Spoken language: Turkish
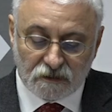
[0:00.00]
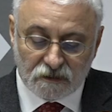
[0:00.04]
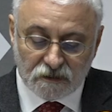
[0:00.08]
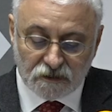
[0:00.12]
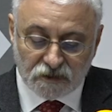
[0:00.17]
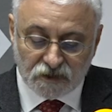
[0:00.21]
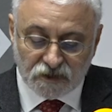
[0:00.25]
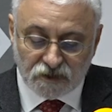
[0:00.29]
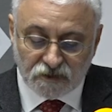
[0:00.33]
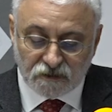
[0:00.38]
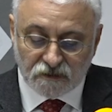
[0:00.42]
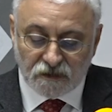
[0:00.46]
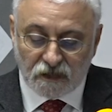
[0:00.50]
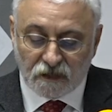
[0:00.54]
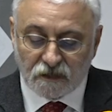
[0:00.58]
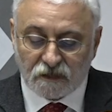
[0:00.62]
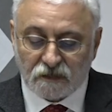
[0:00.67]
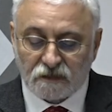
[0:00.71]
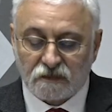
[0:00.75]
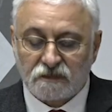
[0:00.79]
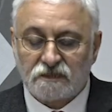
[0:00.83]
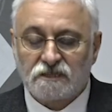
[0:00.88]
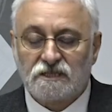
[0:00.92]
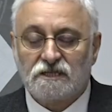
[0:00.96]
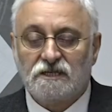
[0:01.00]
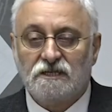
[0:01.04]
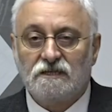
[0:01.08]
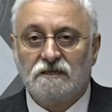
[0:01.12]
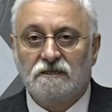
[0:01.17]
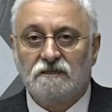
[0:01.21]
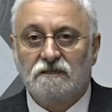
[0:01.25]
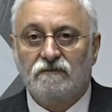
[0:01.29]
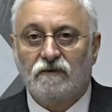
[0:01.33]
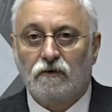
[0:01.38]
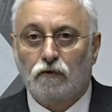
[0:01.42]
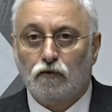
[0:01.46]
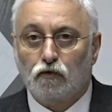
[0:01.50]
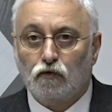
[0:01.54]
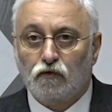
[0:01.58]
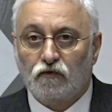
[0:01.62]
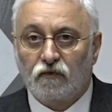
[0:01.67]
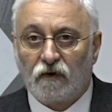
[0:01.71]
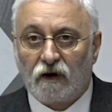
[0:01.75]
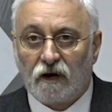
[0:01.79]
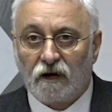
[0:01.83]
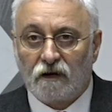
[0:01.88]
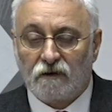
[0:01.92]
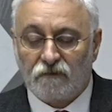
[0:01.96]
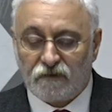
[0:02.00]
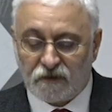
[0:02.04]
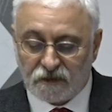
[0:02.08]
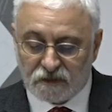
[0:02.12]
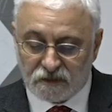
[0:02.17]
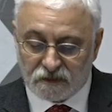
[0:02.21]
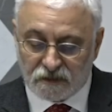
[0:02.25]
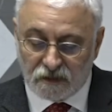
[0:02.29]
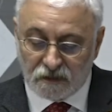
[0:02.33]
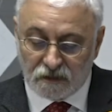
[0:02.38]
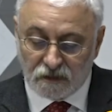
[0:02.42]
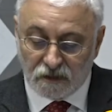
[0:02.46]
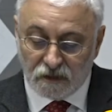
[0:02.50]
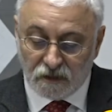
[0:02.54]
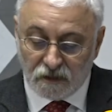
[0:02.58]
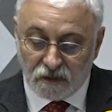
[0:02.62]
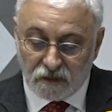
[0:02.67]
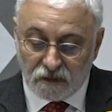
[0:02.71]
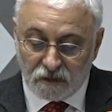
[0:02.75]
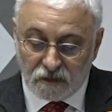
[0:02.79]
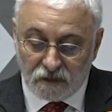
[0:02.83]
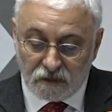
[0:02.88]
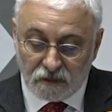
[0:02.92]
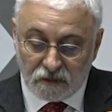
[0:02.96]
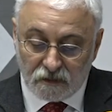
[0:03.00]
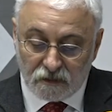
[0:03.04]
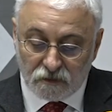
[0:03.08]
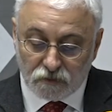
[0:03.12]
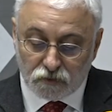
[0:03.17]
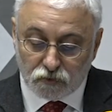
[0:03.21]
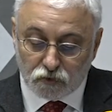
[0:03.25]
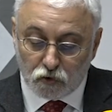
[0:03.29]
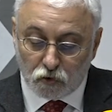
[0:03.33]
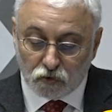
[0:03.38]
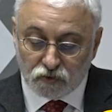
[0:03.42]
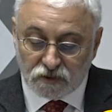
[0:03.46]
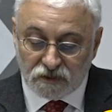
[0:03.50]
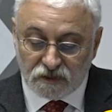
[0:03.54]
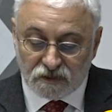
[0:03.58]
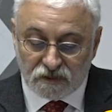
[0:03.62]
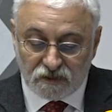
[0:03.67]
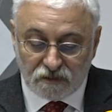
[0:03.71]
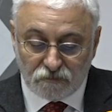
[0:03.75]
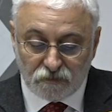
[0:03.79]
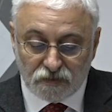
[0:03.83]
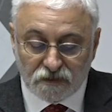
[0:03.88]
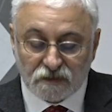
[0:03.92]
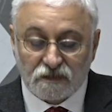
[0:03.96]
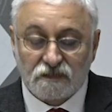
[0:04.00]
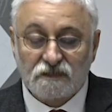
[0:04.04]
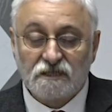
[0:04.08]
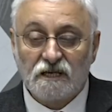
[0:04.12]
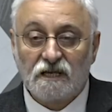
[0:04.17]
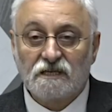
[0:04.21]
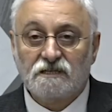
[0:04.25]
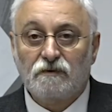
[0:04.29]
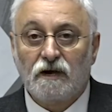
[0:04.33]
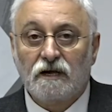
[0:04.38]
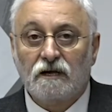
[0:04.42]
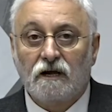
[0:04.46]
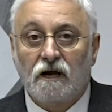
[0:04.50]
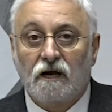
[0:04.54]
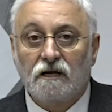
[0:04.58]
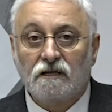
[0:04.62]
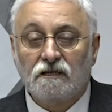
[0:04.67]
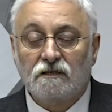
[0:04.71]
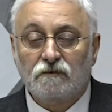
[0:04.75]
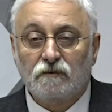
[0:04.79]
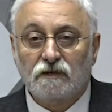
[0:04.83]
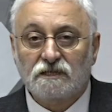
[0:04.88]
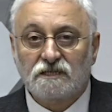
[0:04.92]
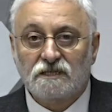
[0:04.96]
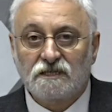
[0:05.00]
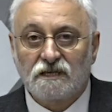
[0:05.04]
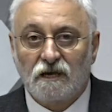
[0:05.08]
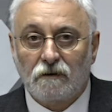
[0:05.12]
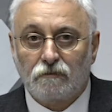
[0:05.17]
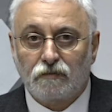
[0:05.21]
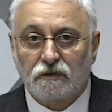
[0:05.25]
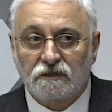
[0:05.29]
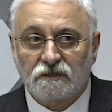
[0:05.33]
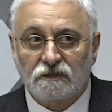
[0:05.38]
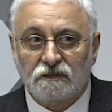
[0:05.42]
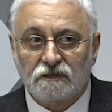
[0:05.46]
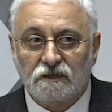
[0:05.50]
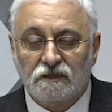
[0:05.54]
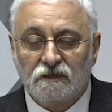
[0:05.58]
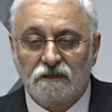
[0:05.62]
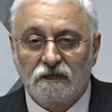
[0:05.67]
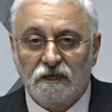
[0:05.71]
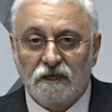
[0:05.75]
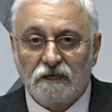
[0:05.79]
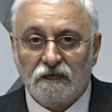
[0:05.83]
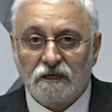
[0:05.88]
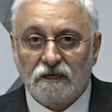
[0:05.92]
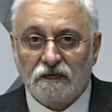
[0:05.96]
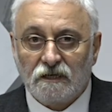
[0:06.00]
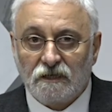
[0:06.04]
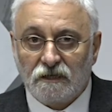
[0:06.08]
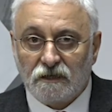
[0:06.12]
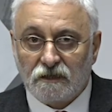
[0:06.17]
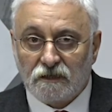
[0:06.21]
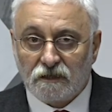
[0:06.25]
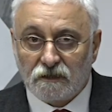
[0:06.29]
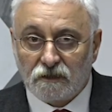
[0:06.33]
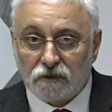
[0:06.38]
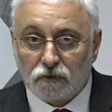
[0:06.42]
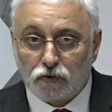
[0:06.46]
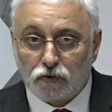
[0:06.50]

Ee, Şırnak, Siirt ve Urfa Halfeti'de e, çok ciddi bir seçmen kaydırması yapıldığını e,